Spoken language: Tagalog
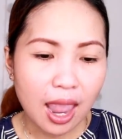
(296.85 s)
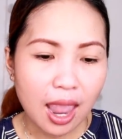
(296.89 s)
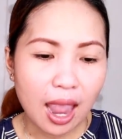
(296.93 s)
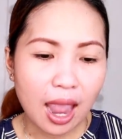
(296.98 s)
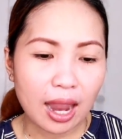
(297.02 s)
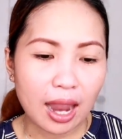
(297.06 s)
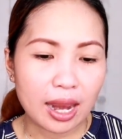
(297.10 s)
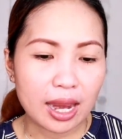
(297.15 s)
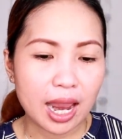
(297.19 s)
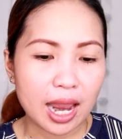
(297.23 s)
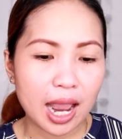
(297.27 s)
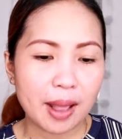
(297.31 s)

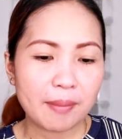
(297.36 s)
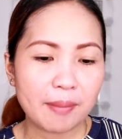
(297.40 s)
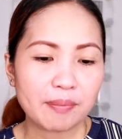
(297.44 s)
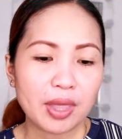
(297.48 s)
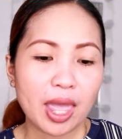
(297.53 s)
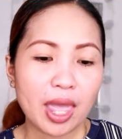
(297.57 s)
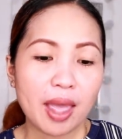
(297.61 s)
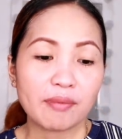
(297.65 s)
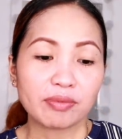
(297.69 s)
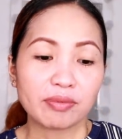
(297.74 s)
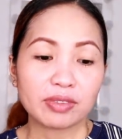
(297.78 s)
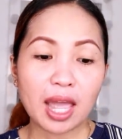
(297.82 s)
Ayan.
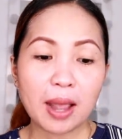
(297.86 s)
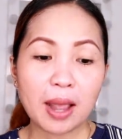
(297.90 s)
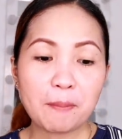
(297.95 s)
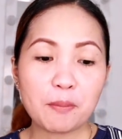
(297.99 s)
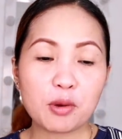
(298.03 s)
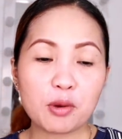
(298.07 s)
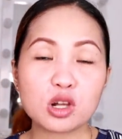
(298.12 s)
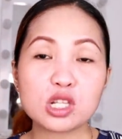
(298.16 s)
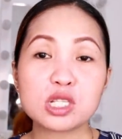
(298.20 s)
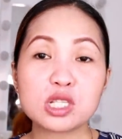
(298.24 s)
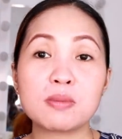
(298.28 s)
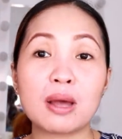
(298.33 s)

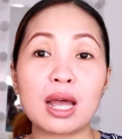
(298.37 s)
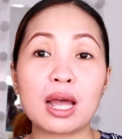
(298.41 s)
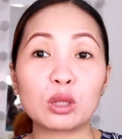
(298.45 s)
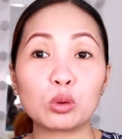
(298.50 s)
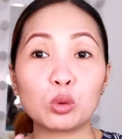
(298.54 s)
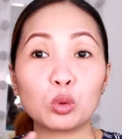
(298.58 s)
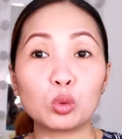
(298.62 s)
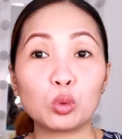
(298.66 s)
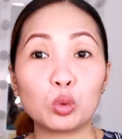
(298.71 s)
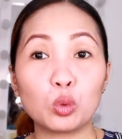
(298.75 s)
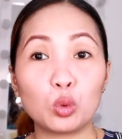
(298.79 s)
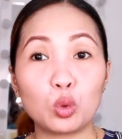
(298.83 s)
Tapos,
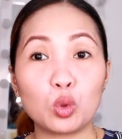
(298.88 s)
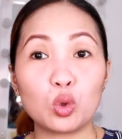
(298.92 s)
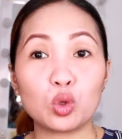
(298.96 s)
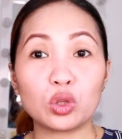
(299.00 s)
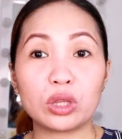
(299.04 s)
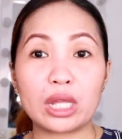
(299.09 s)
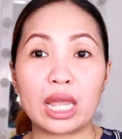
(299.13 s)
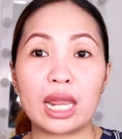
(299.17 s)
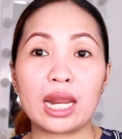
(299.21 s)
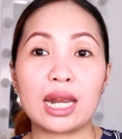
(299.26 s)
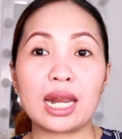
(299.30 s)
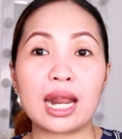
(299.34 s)
makatutulong
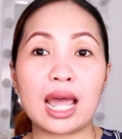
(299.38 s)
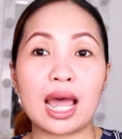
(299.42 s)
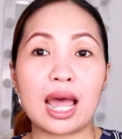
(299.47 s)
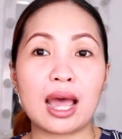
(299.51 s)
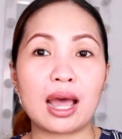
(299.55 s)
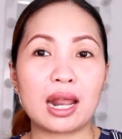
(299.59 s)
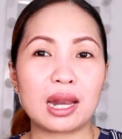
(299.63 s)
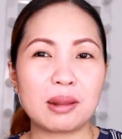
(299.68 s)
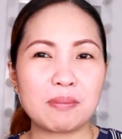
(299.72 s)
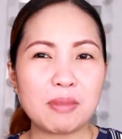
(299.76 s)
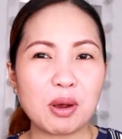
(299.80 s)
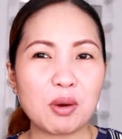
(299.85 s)
din
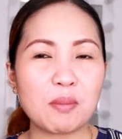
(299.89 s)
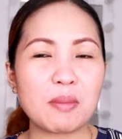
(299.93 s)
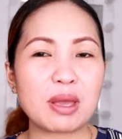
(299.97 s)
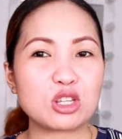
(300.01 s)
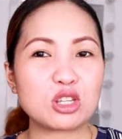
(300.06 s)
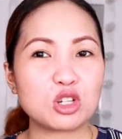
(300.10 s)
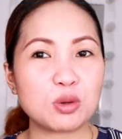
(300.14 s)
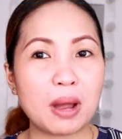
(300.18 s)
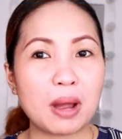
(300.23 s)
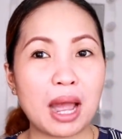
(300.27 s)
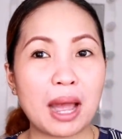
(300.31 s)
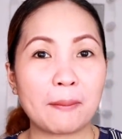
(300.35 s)
na, halimbawa,
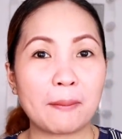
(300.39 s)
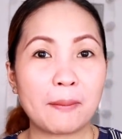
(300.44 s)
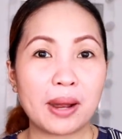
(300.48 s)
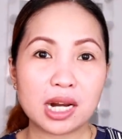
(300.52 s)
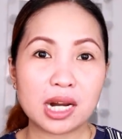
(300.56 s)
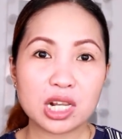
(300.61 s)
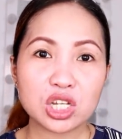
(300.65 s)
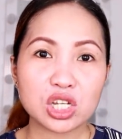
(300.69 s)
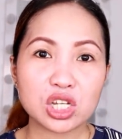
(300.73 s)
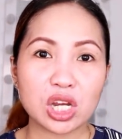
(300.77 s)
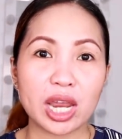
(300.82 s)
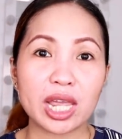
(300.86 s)
medyo mahaba
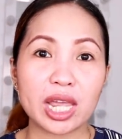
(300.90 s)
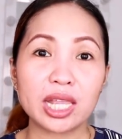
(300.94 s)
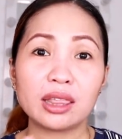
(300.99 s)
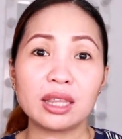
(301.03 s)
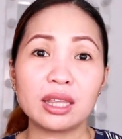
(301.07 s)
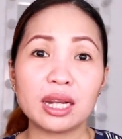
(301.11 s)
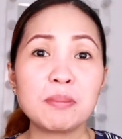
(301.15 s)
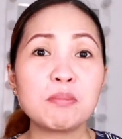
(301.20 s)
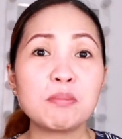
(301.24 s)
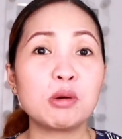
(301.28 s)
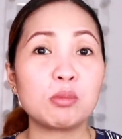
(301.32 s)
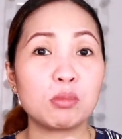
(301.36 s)
na siya,
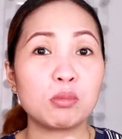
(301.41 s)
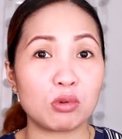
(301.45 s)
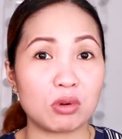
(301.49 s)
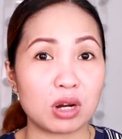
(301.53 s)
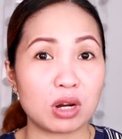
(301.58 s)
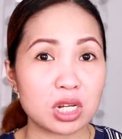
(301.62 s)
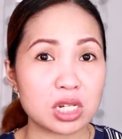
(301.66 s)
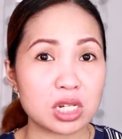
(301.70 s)
itrim mo muna